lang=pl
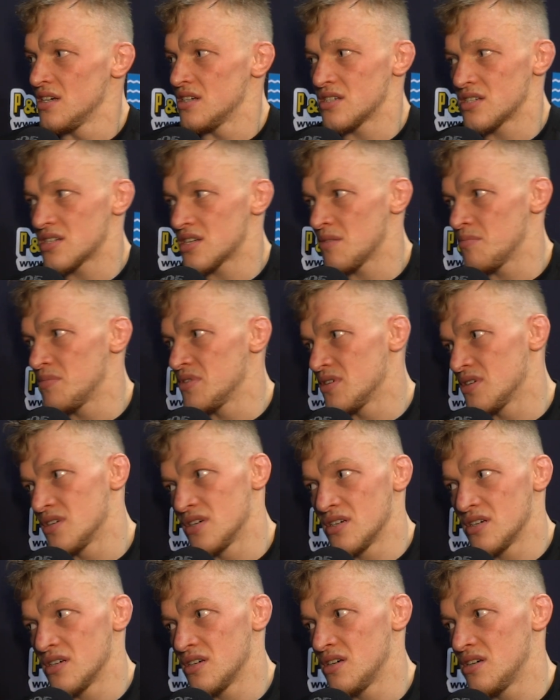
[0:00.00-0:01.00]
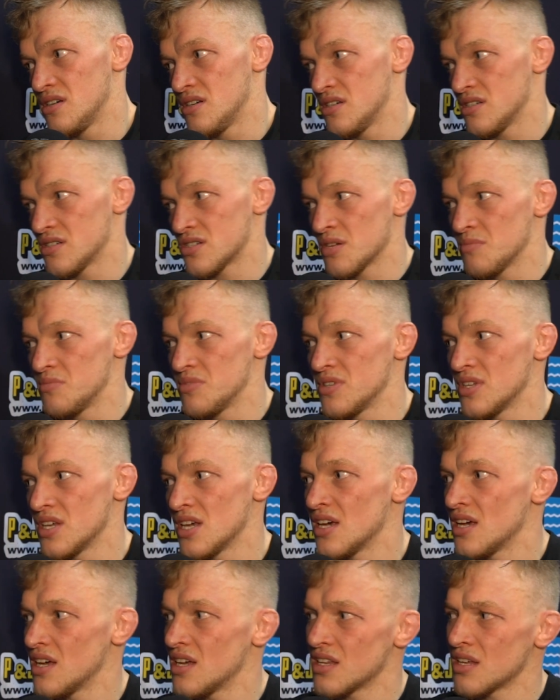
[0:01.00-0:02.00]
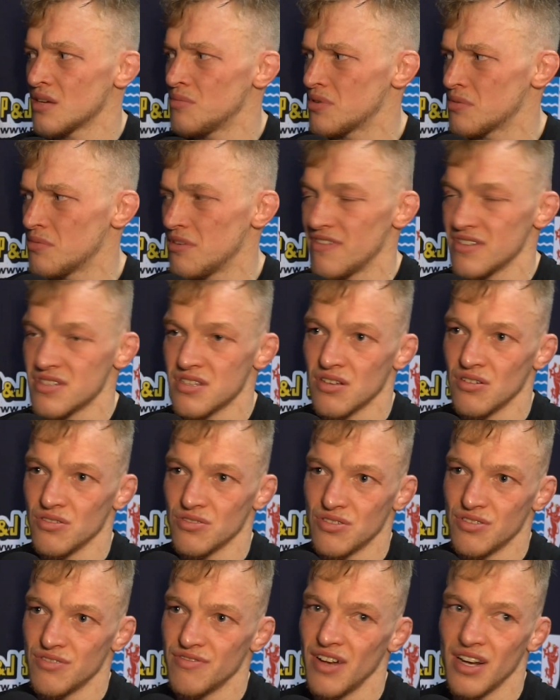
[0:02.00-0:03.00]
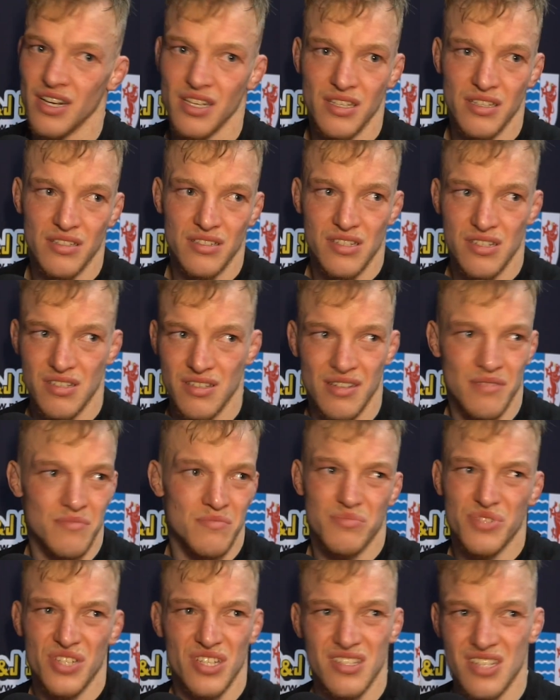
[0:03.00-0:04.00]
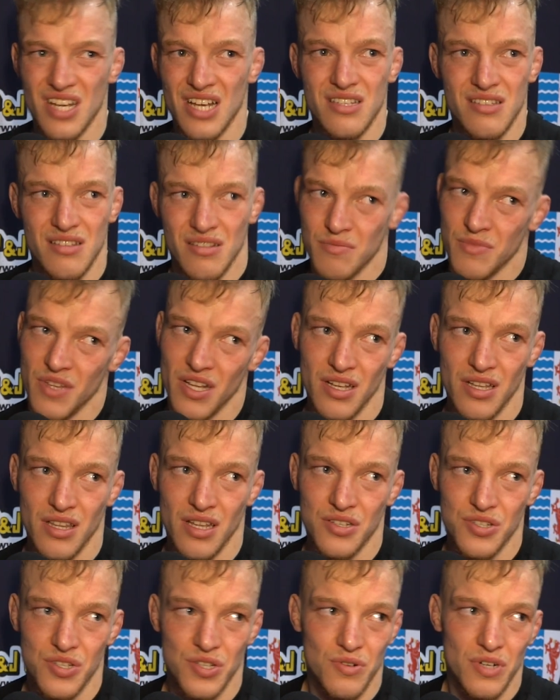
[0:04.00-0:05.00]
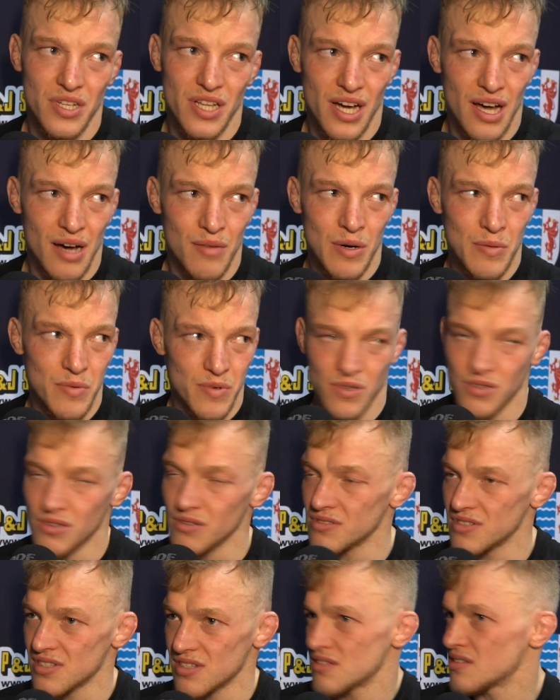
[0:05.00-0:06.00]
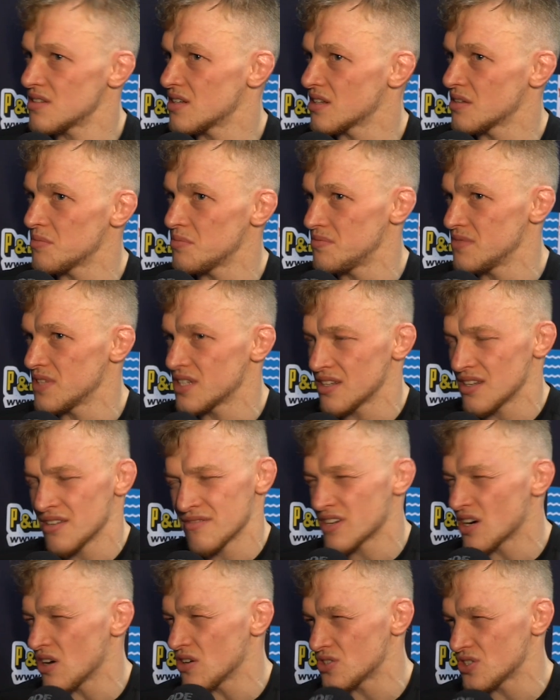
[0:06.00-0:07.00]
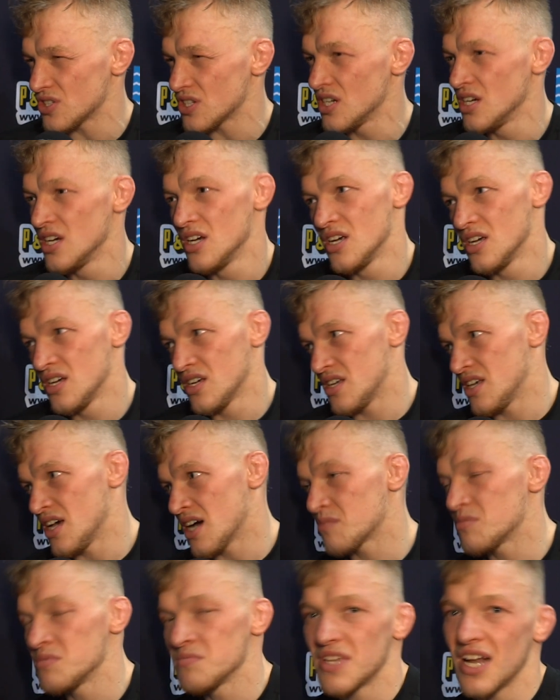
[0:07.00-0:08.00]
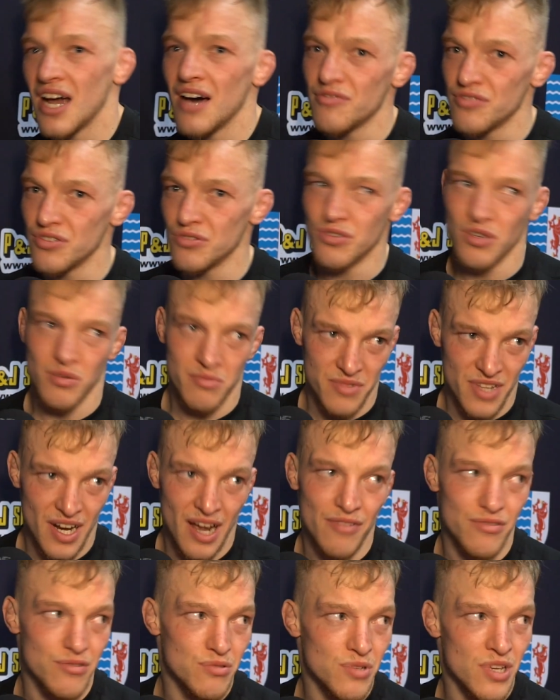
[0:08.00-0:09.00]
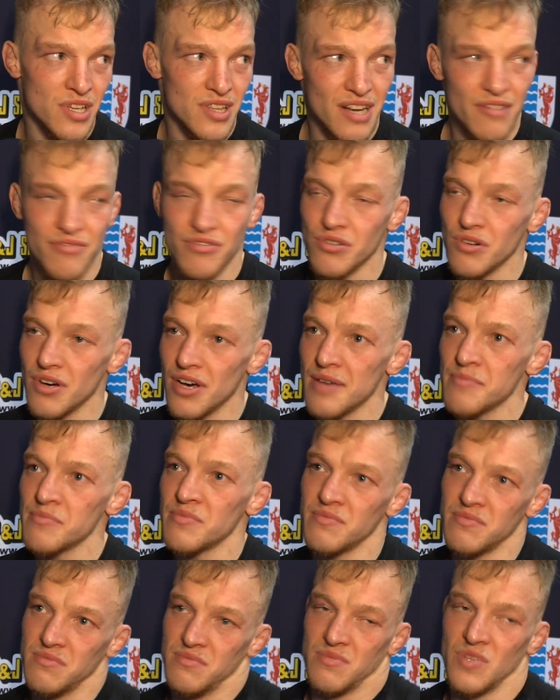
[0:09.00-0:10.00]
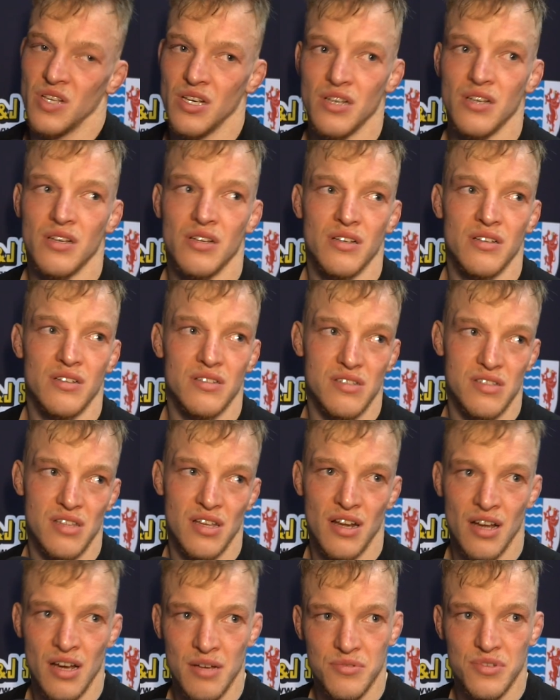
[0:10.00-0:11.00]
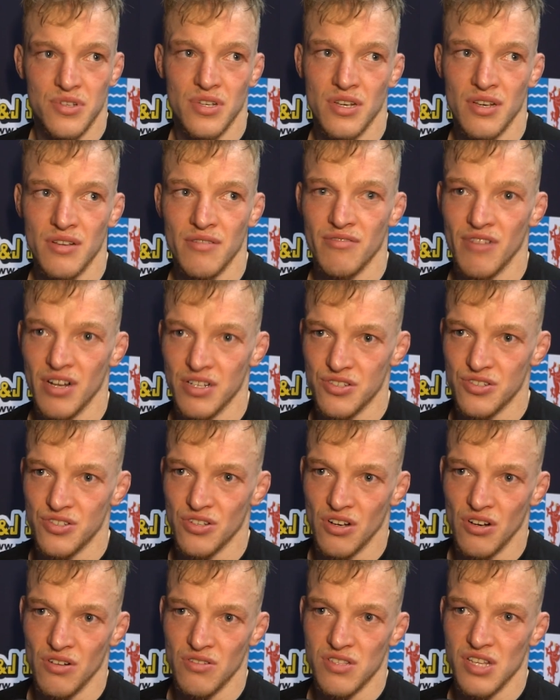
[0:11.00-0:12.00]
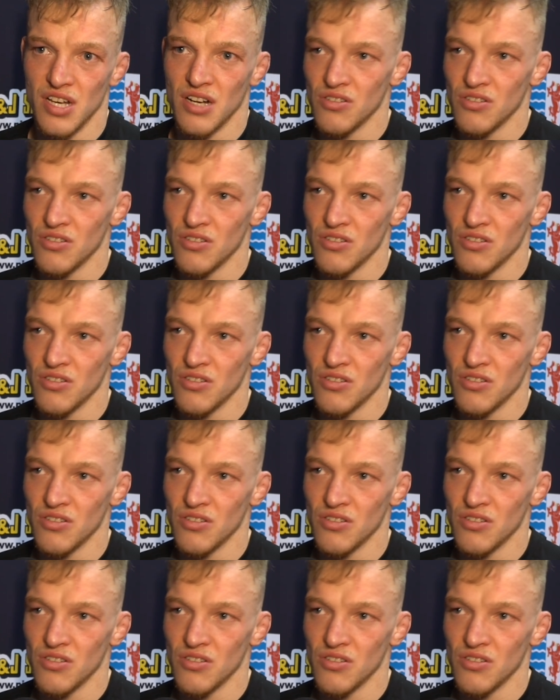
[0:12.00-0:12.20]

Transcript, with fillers: żeby, żeby nie, nie próbować skończyć walki gdzieś tam przed czasem na, na siłę, na hama, bo to z, nigdy, nigdy nie wychodzi. Jakbym trafił, to bym trafił. Nie trafiłem, starałem się walczyć do końca,